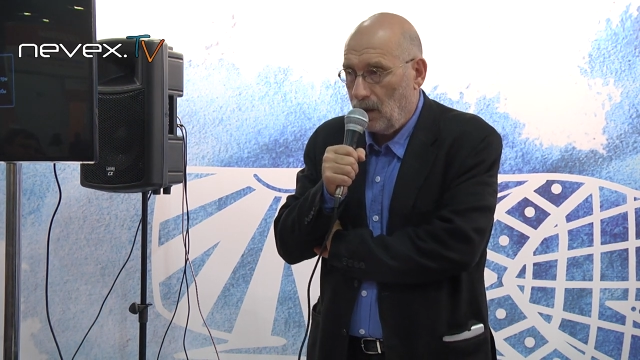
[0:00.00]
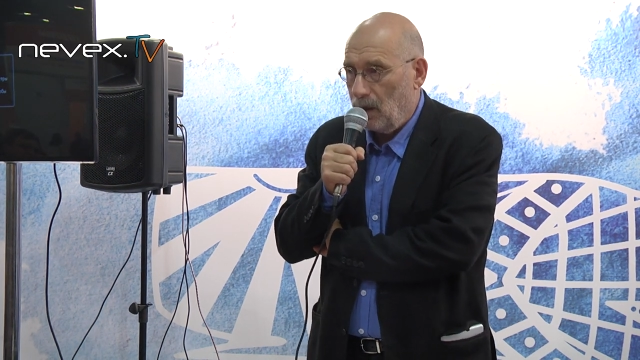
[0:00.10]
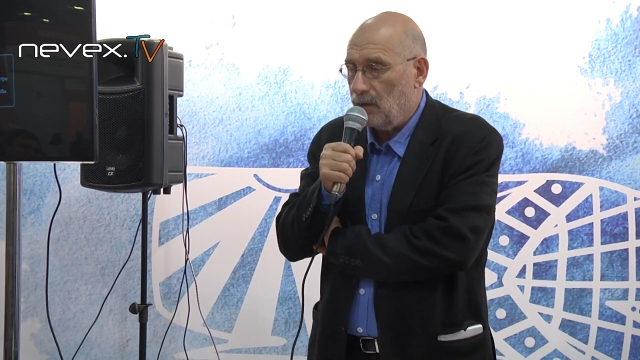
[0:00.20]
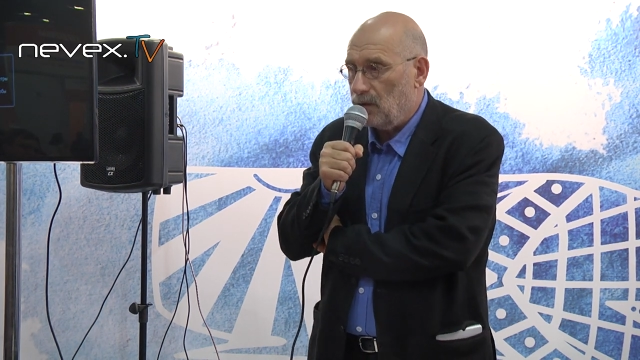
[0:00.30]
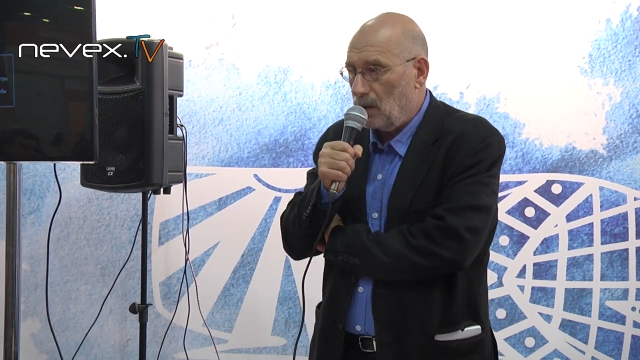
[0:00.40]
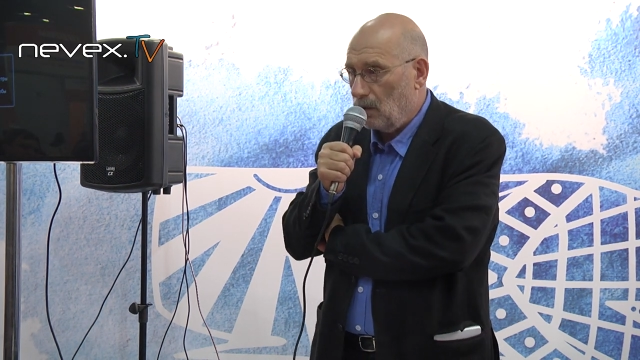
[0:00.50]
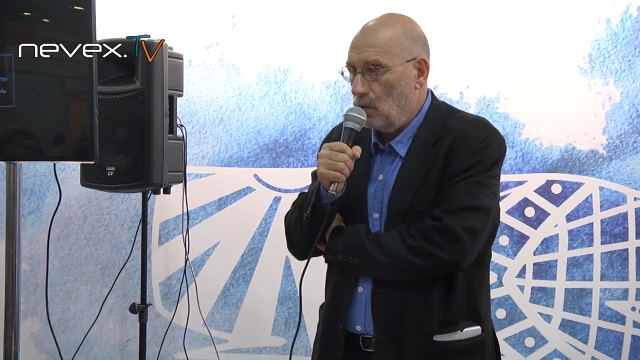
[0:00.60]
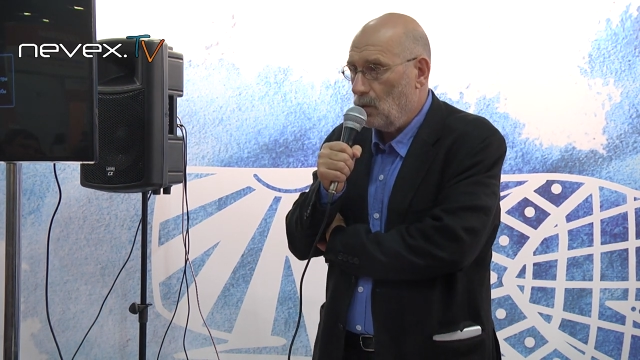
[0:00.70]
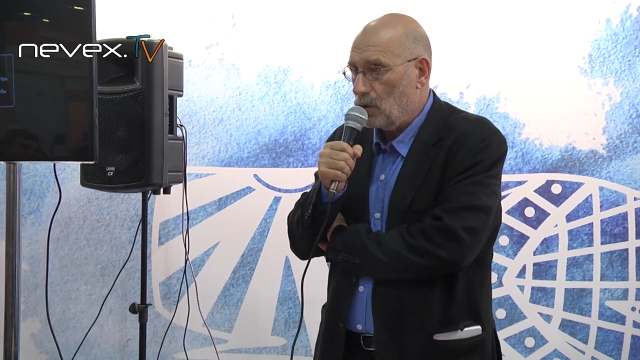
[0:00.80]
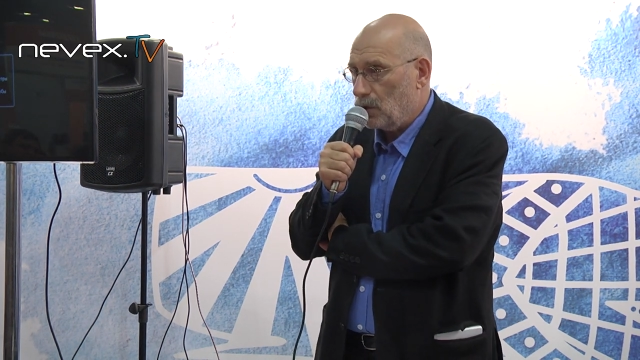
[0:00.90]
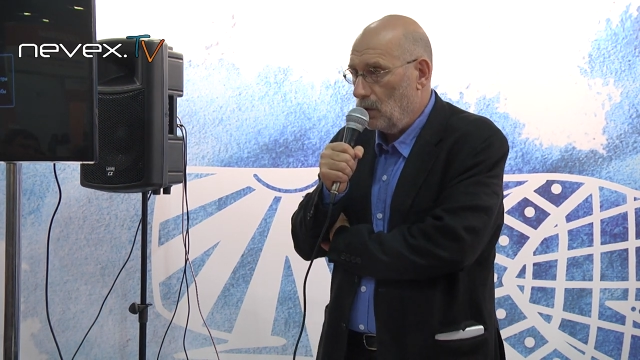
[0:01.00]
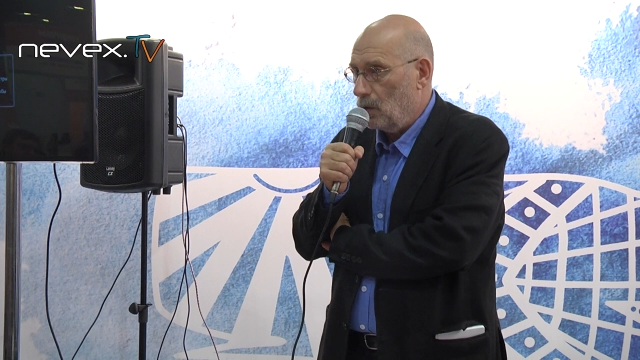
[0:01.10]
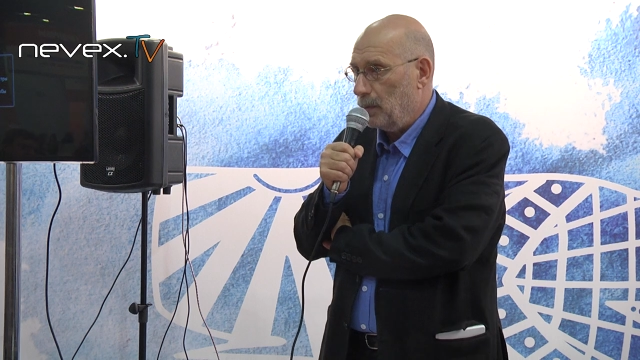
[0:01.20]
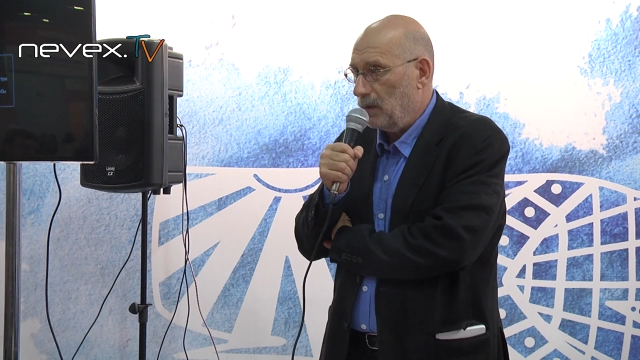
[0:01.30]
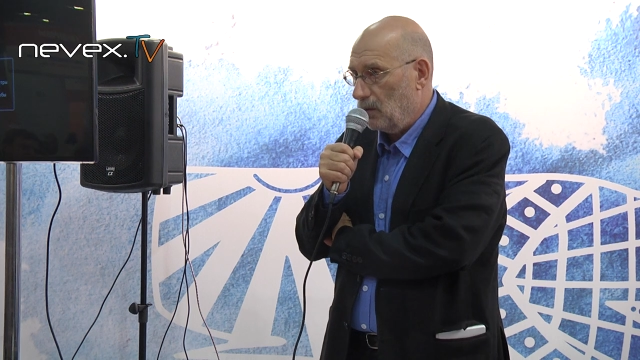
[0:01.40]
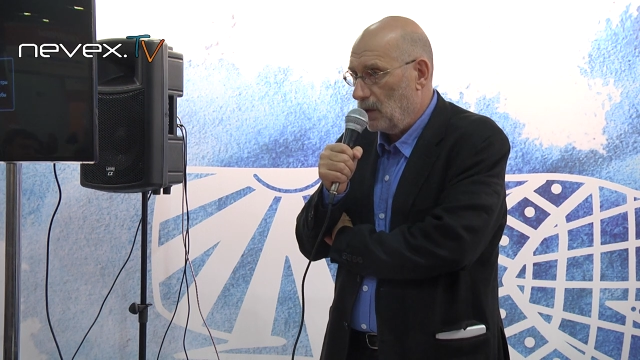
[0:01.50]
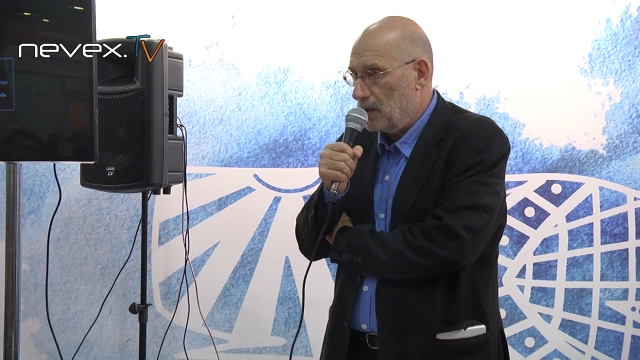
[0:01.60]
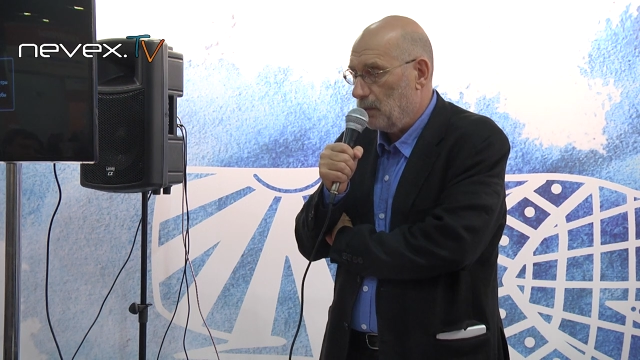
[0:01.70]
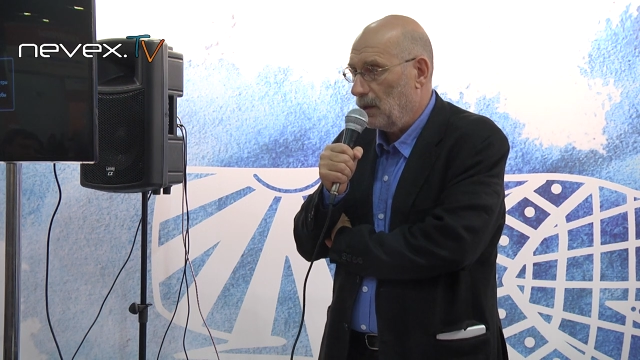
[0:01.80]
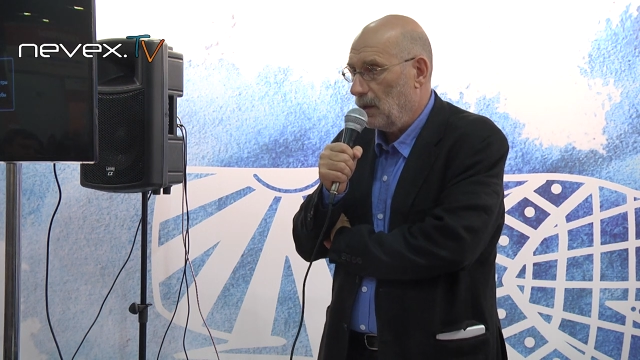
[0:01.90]
это все равно, что
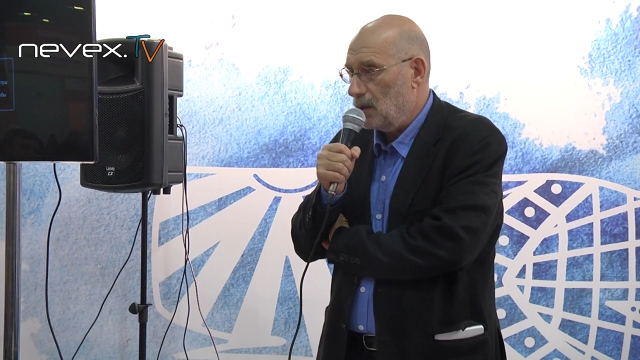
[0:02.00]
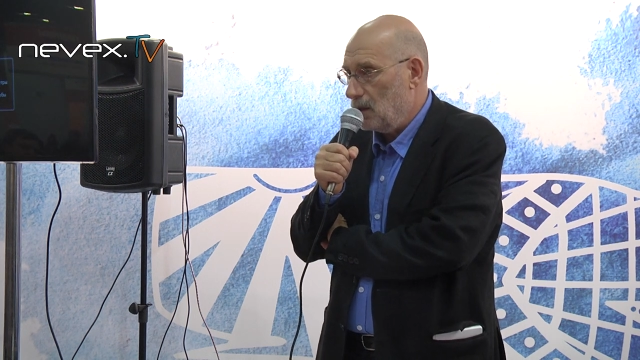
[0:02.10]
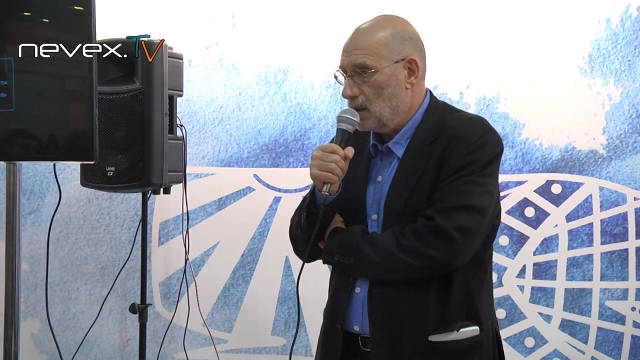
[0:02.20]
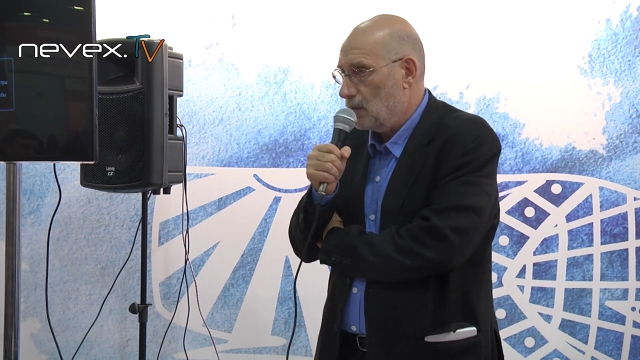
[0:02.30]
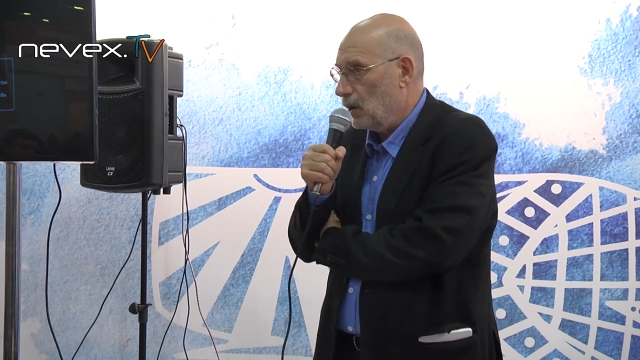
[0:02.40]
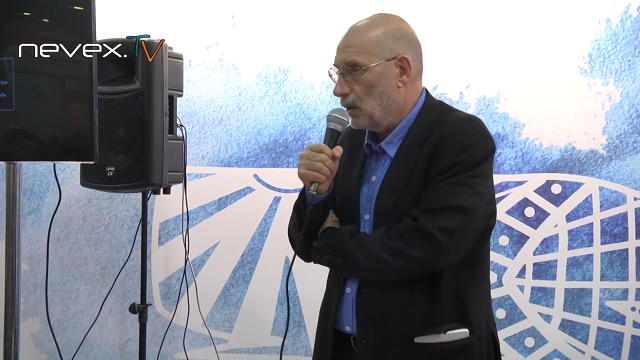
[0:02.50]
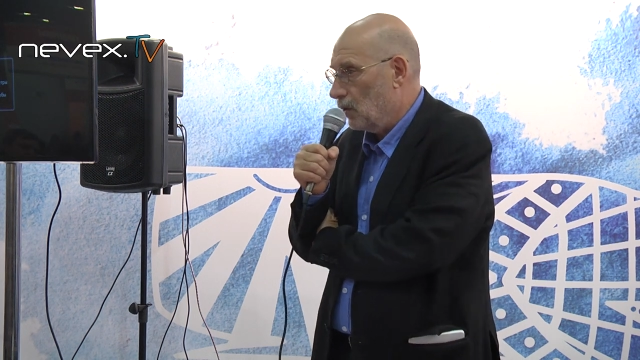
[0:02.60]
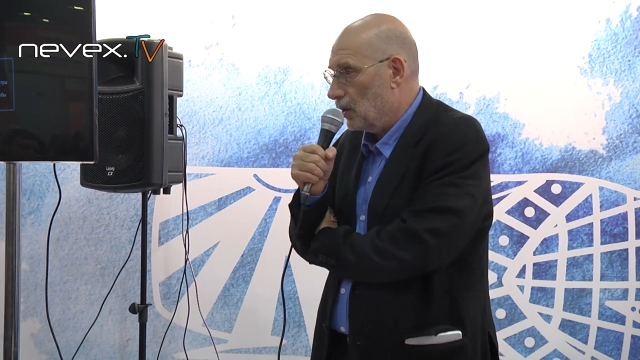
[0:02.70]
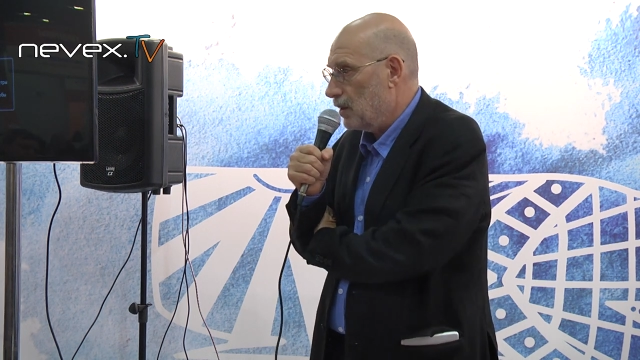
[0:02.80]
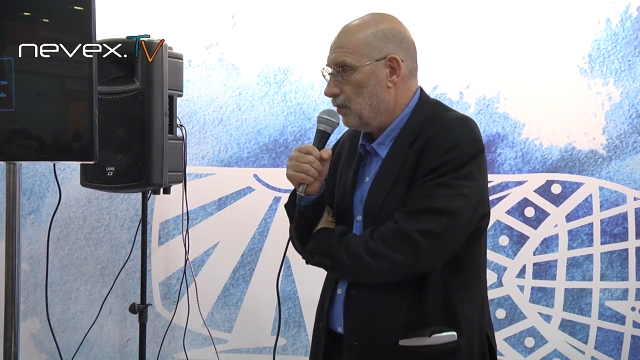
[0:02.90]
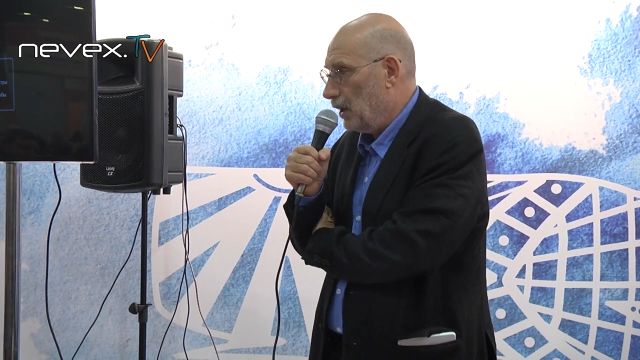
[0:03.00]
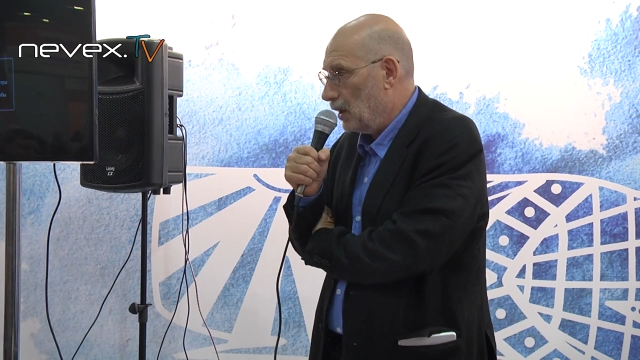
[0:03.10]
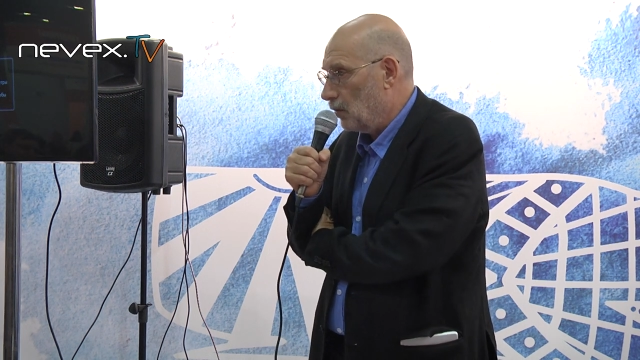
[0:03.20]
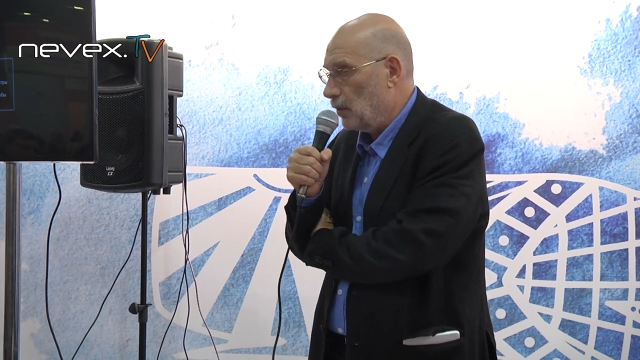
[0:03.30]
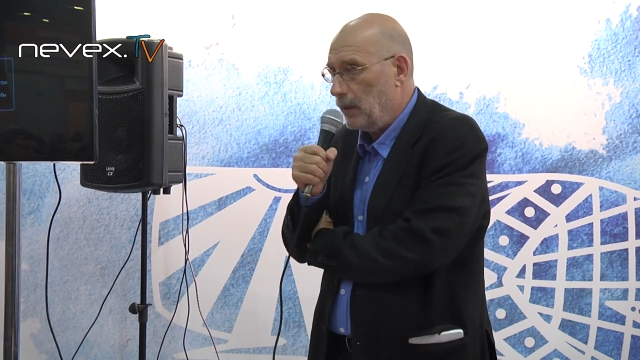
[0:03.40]
прививать патриотизм и гордость предками,